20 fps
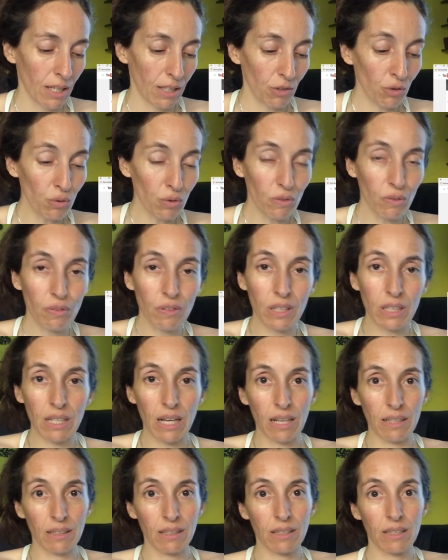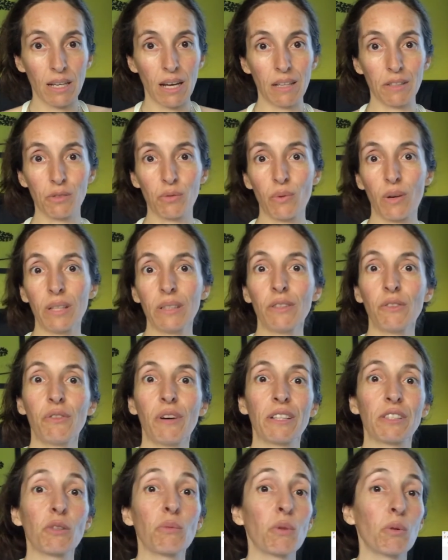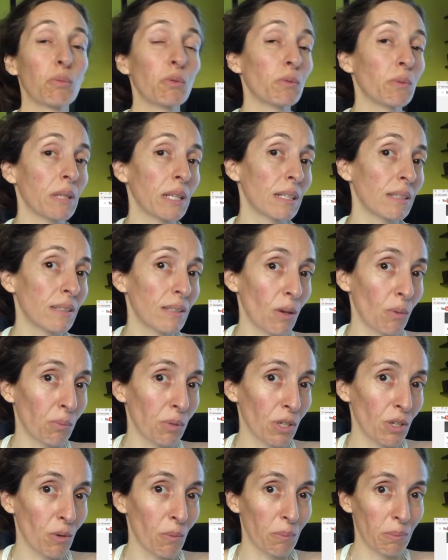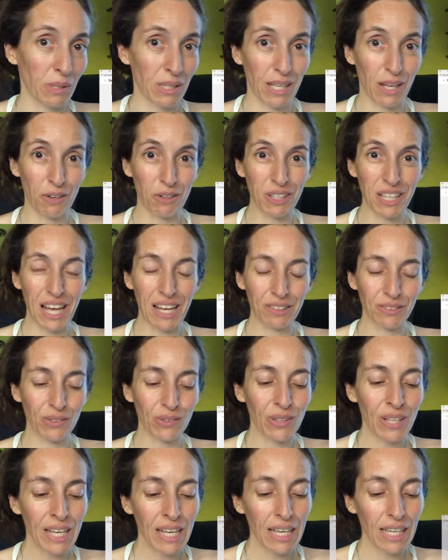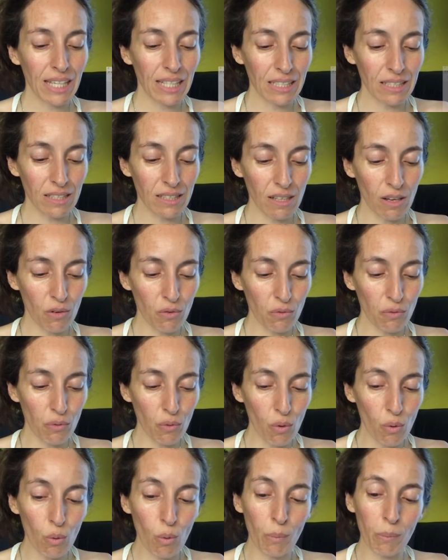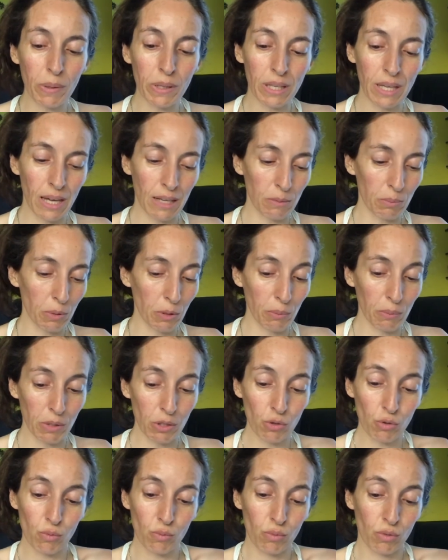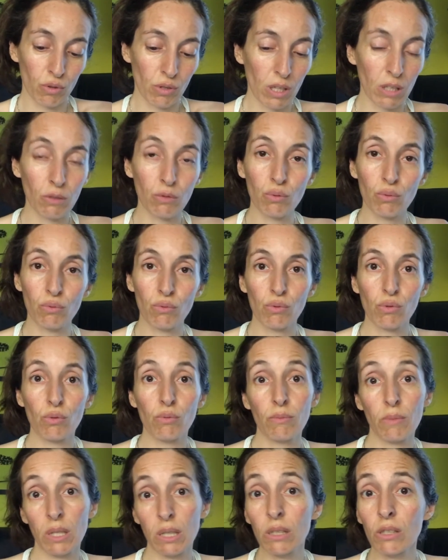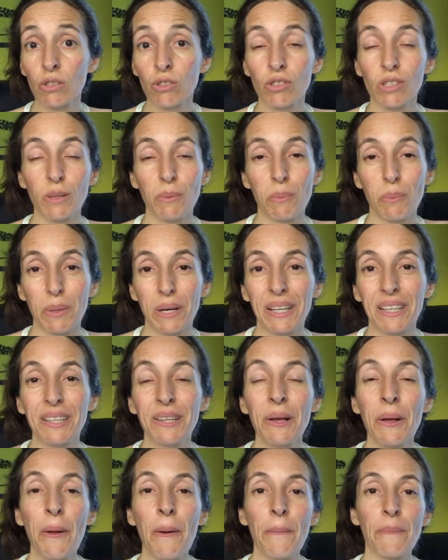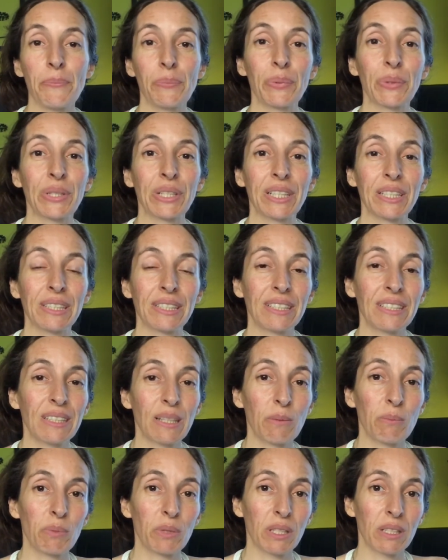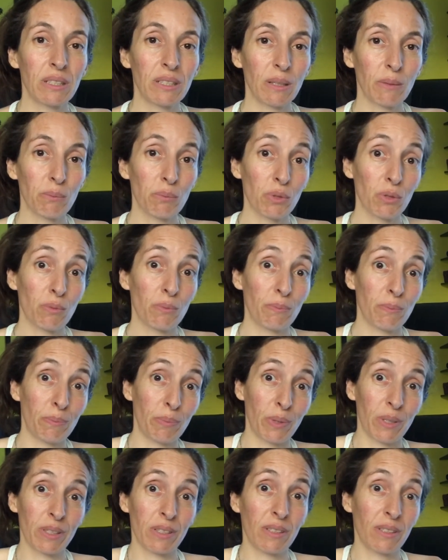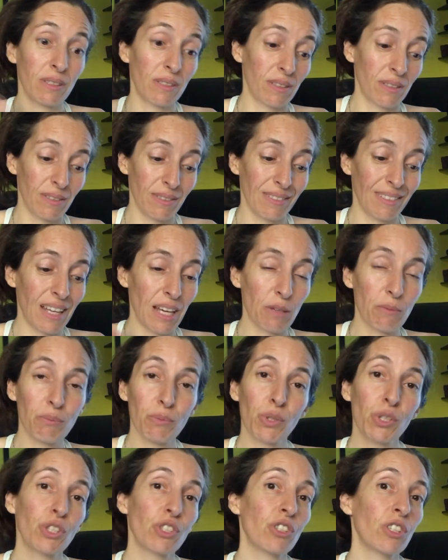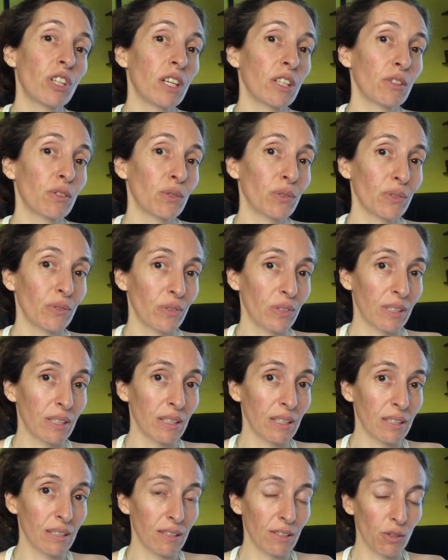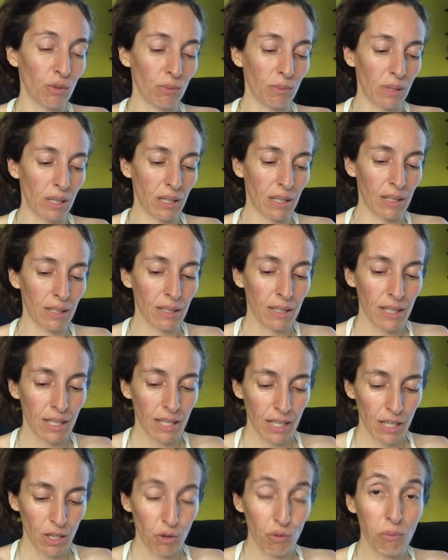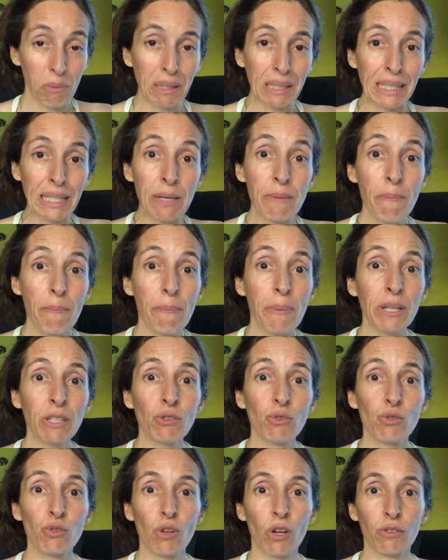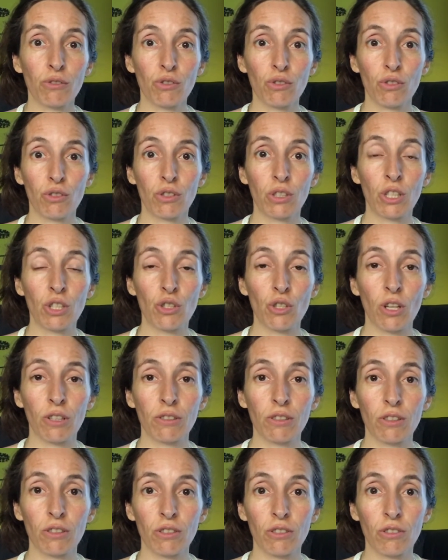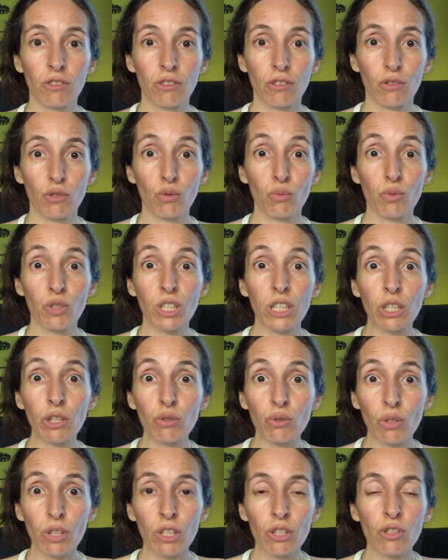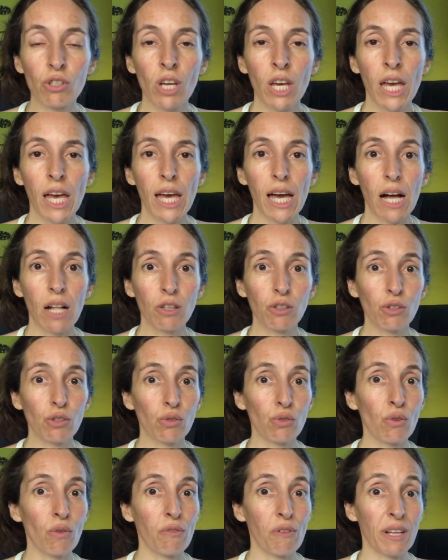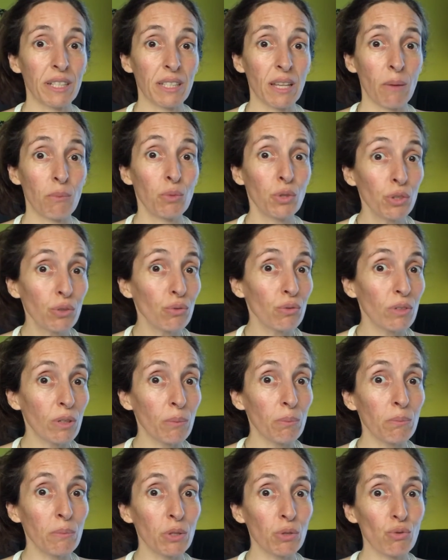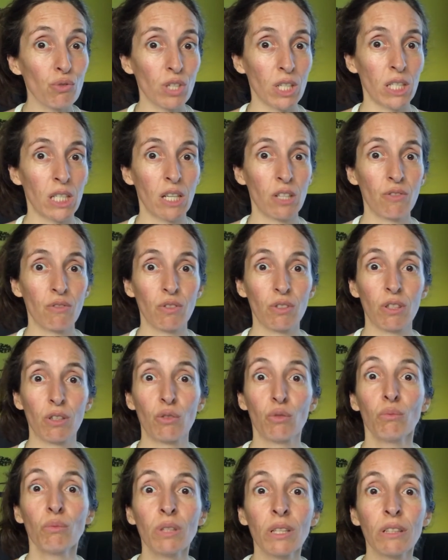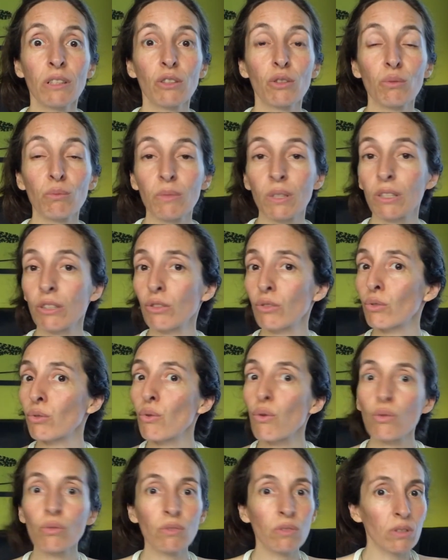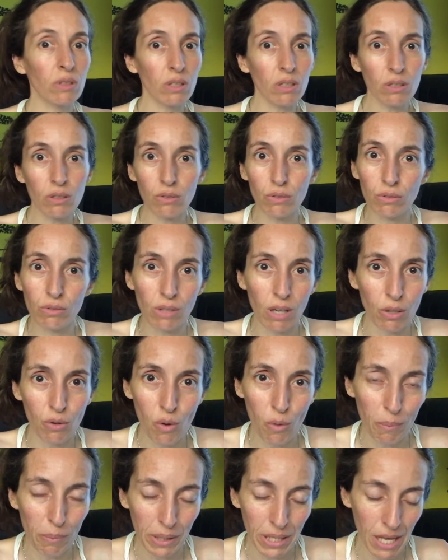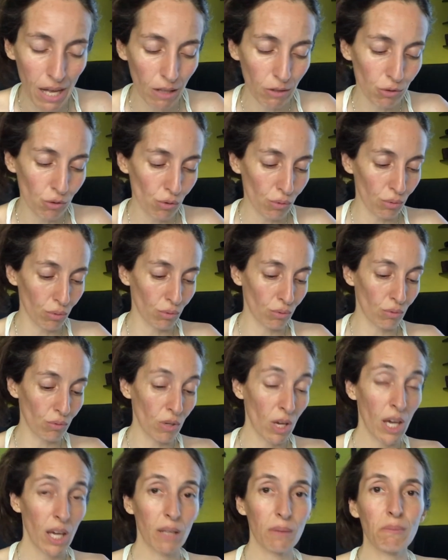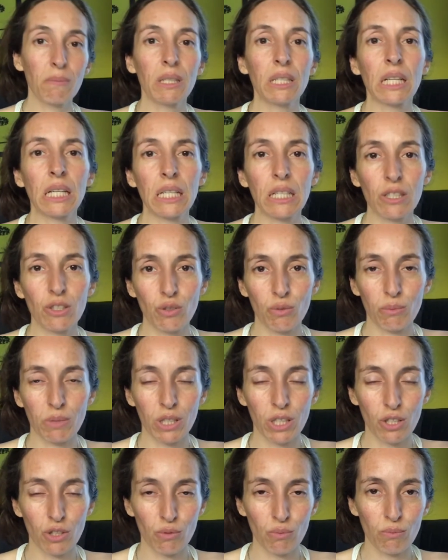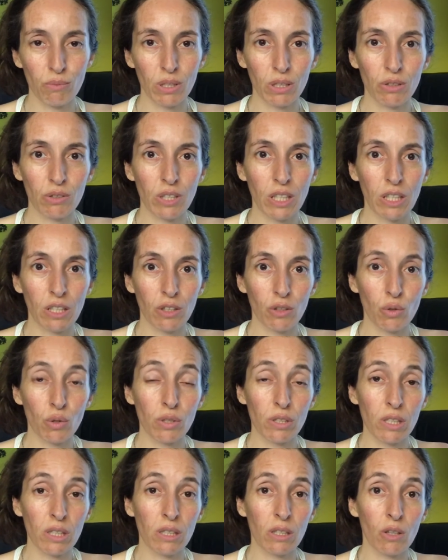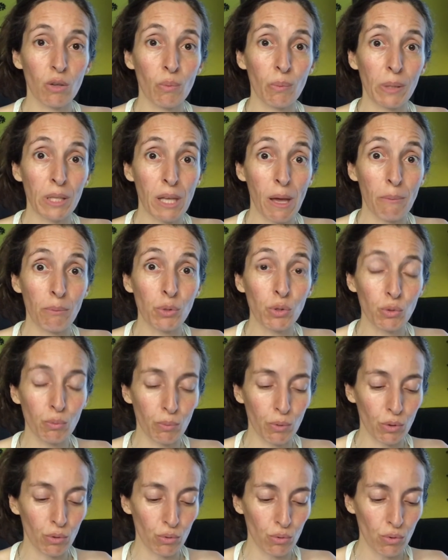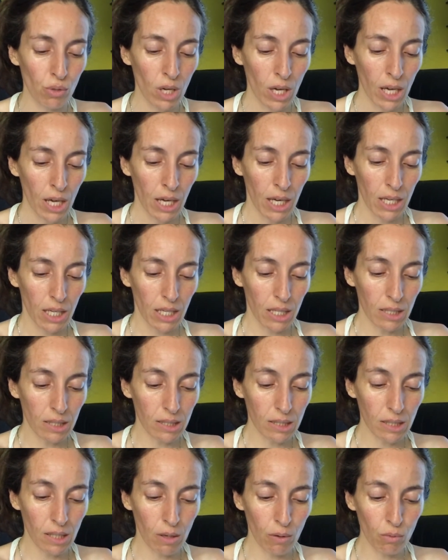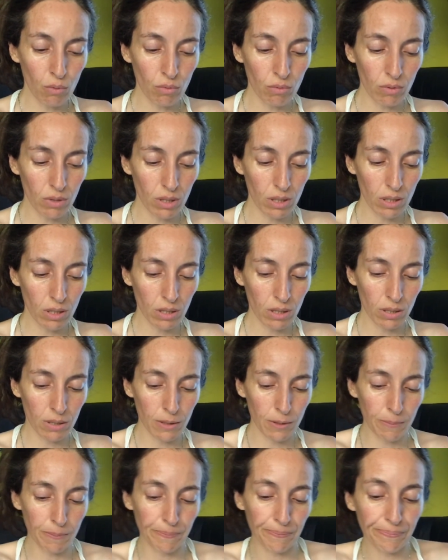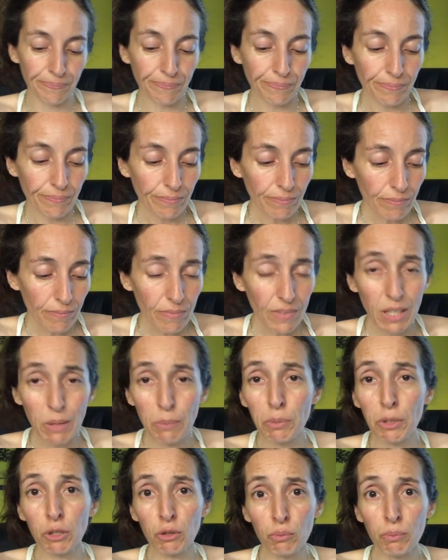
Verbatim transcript: notificada caso ela faça uma publicação, para não me passar ao lado. Então vou acompanhar pelo menos durante uns meses também, porque de tempos a tempos pode dar muito jeito fazer assim uma uma limpa nos nossos, nas nossas subscrições, é algo que eu não faço há muito tempo, mas os canais vão-se acumulando, acumulando e eu não consigo acompanhá-los todos, de maneira nenhuma. Neste momento tenho conseguido acompanhar muito poucos. Então, uh, pelo